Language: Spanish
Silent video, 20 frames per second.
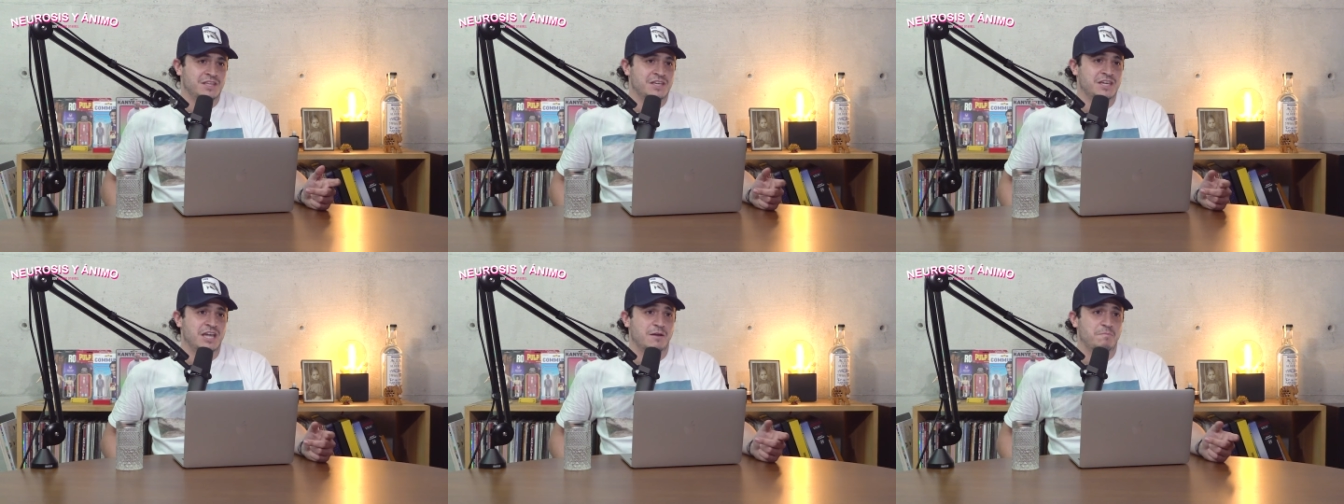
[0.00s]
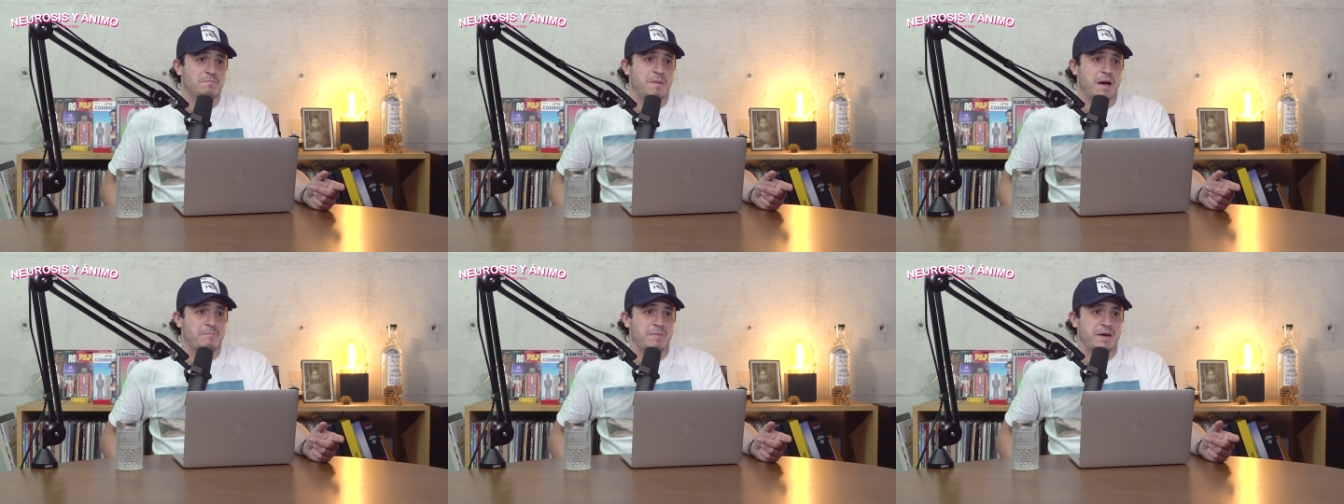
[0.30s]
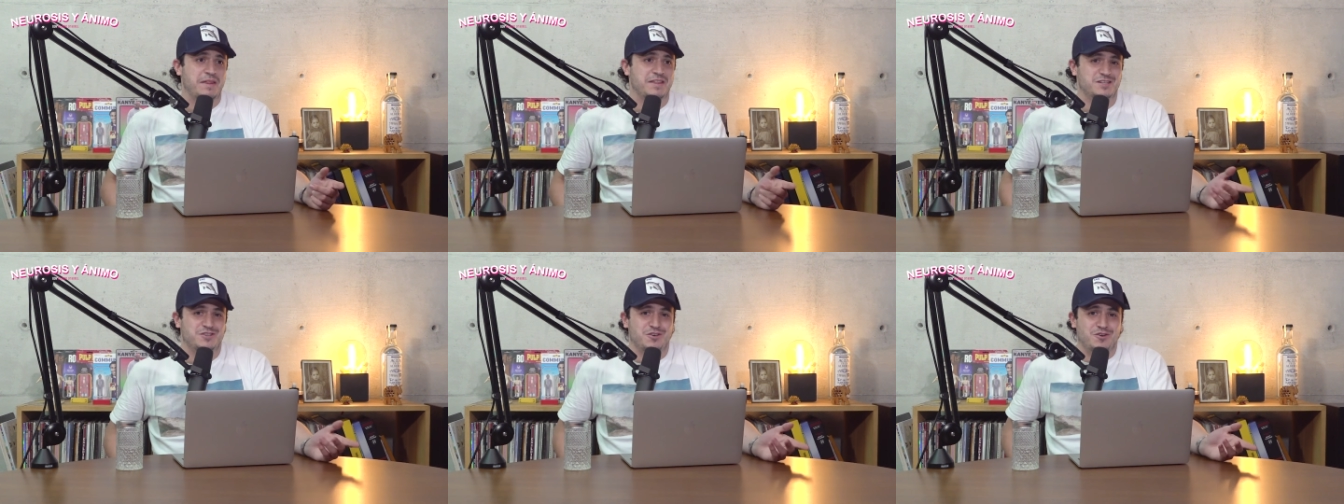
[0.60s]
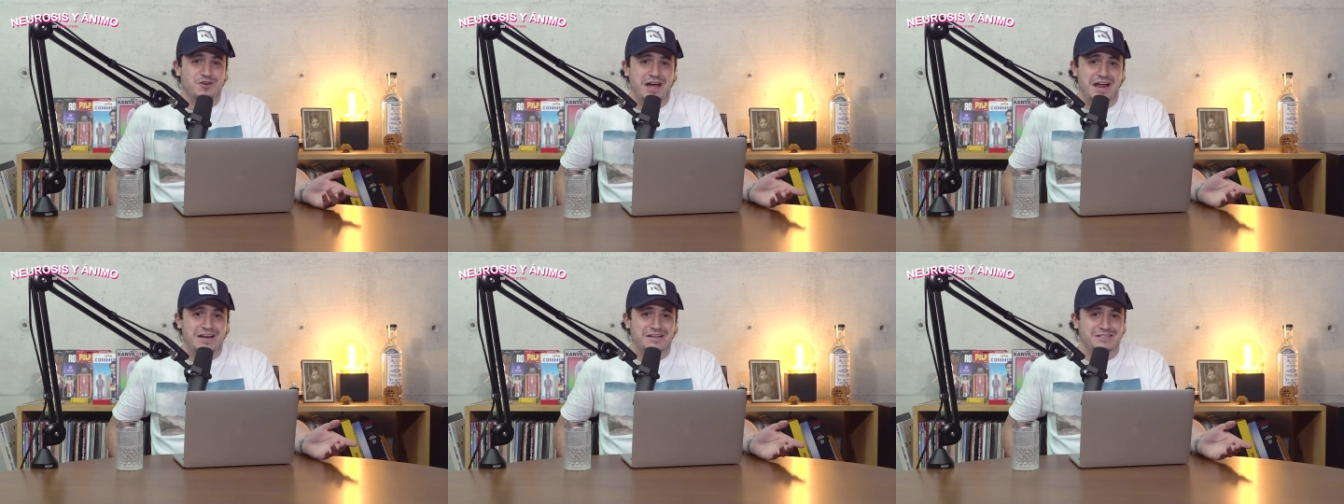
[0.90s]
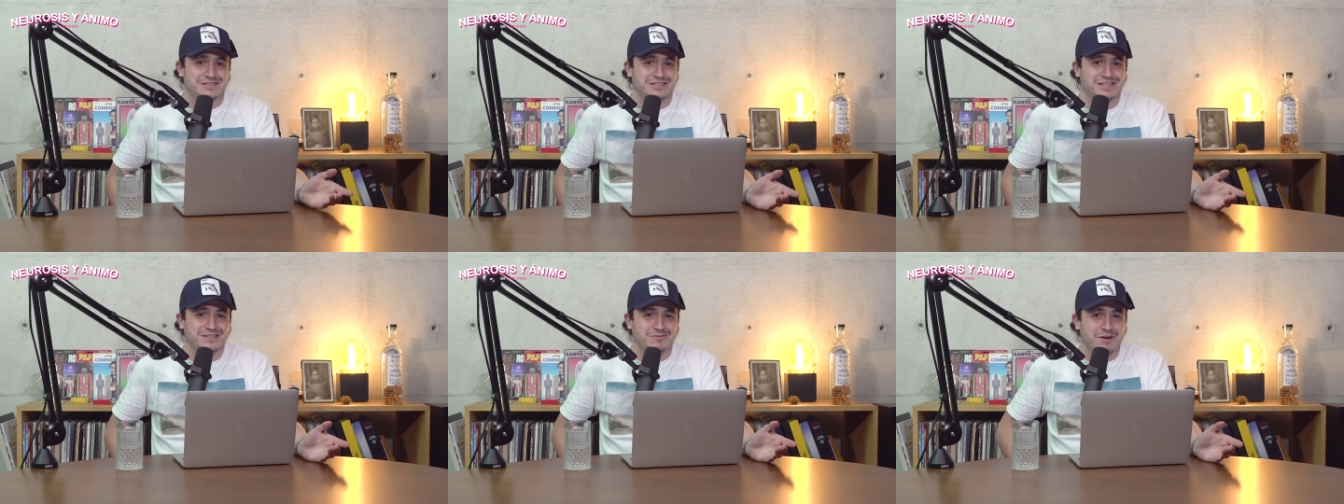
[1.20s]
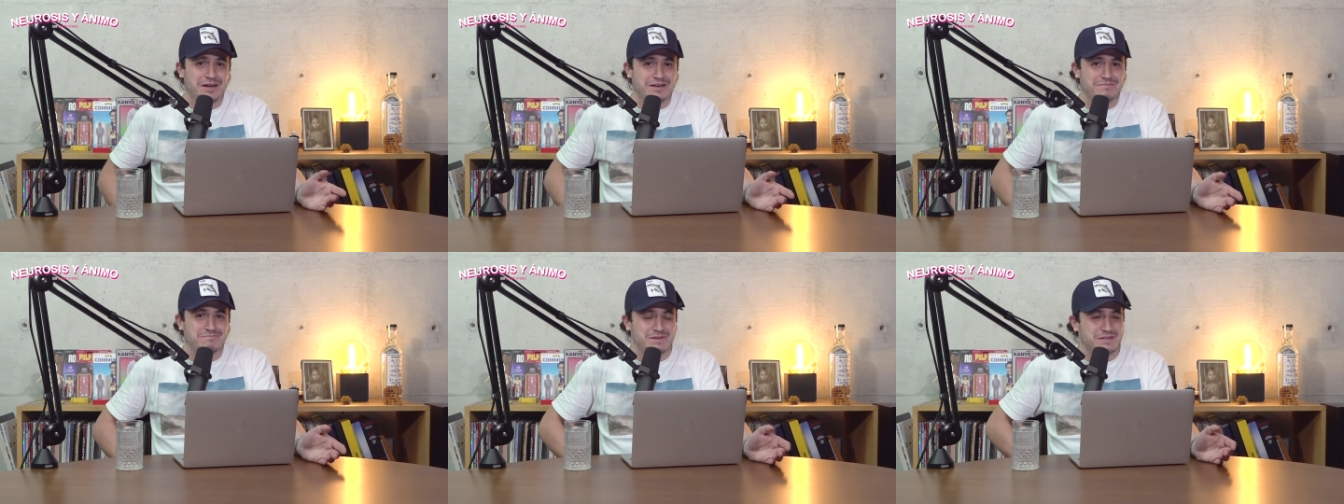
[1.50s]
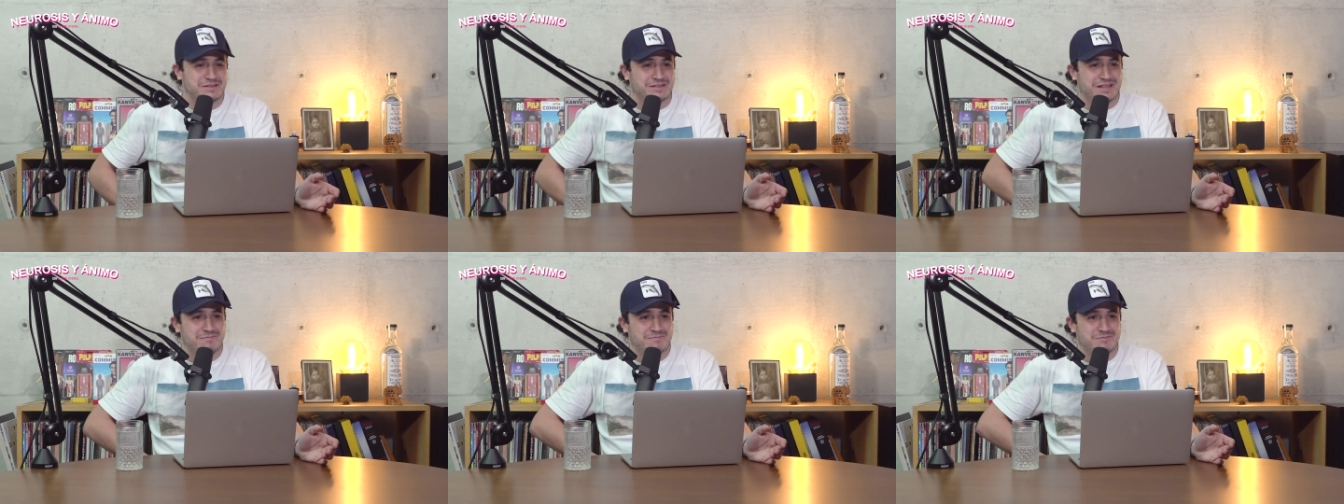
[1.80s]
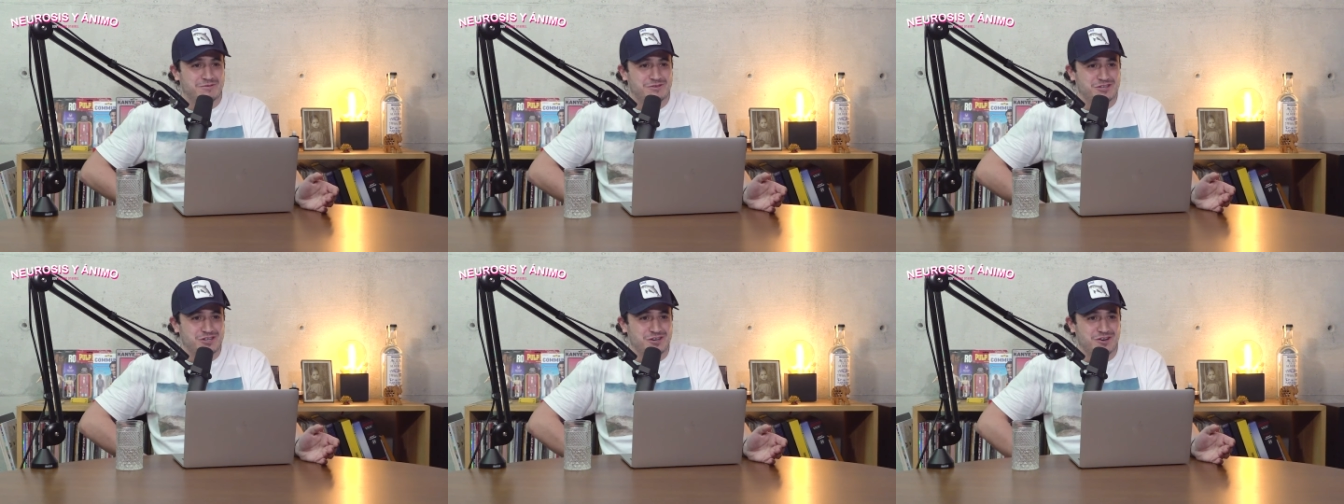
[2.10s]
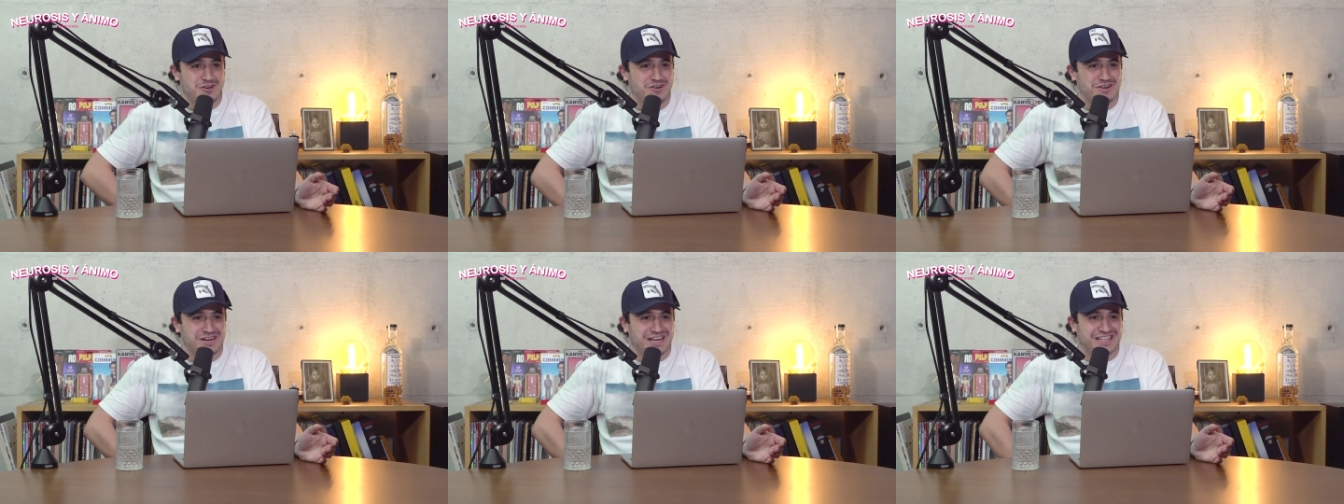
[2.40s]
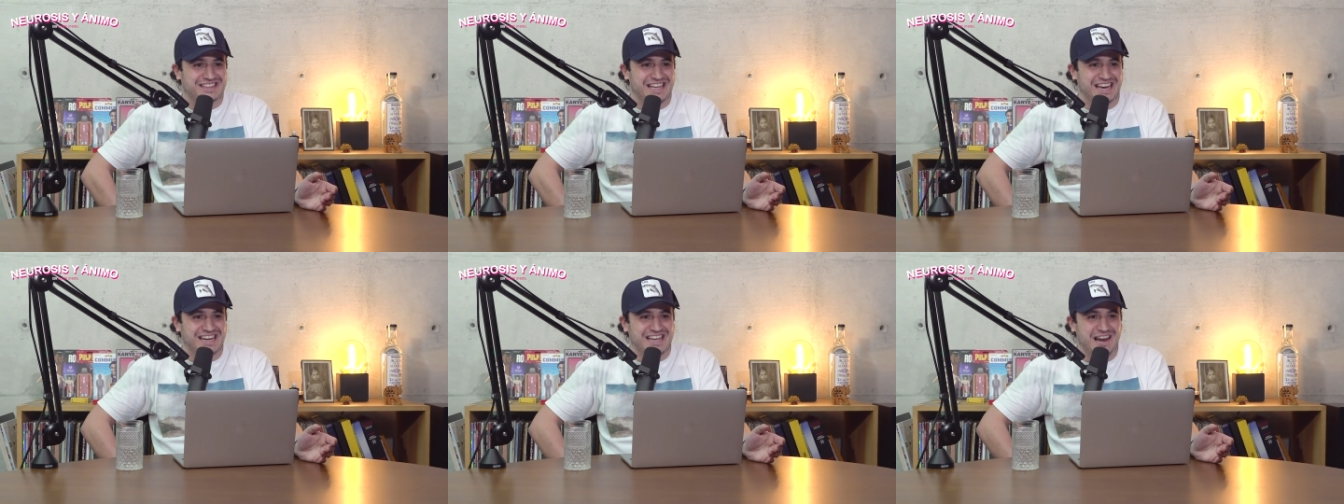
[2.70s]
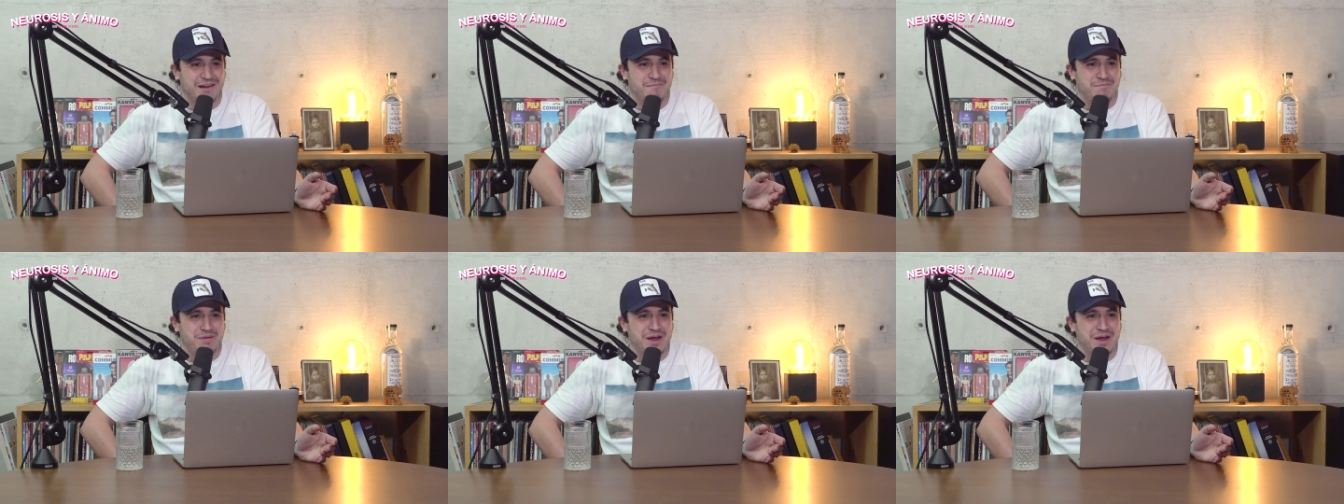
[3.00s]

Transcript: y el Papa dice, oigan, este güey pinta muy chingón, ¿qué tal que le